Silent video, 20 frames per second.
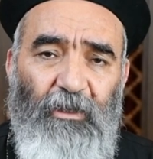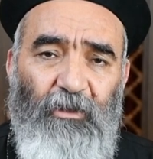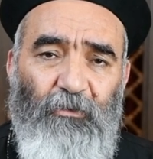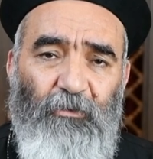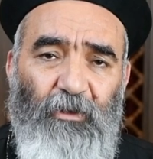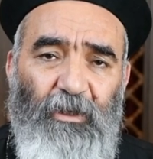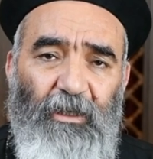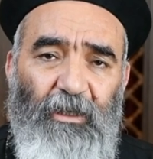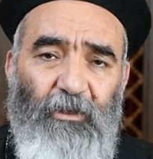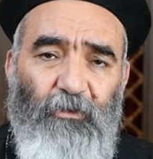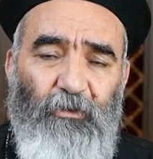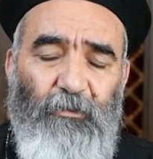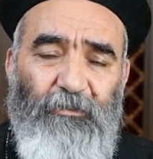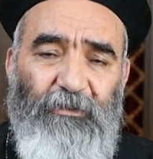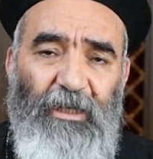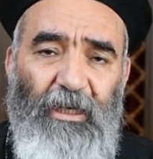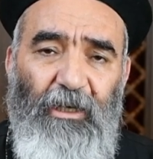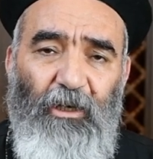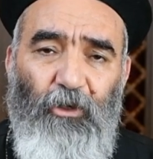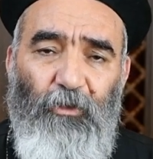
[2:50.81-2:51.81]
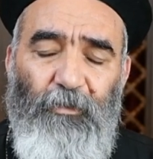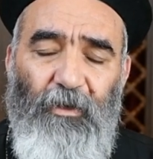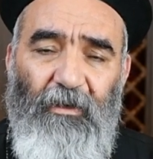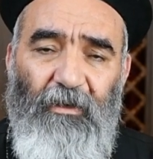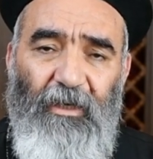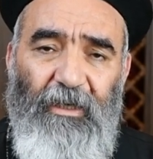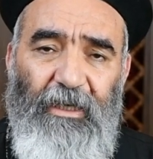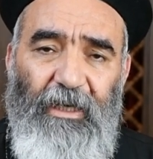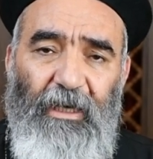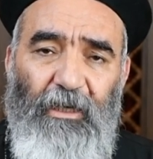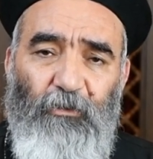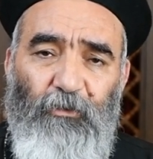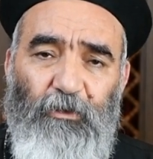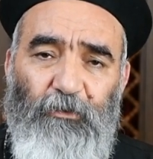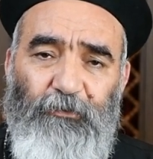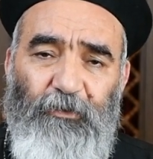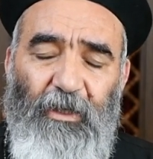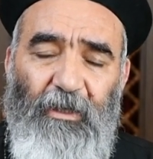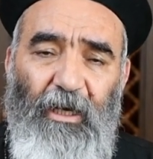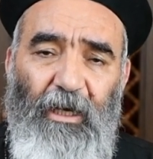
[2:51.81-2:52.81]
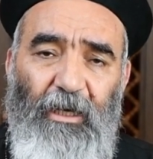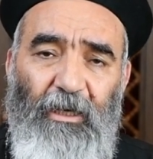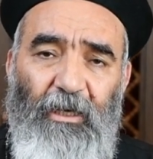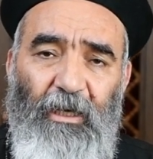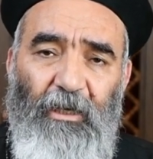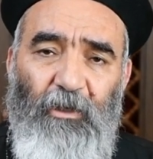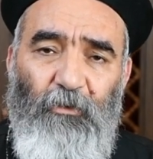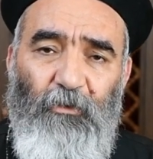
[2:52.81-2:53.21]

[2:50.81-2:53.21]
وامتلأوا بالرجاء والفرح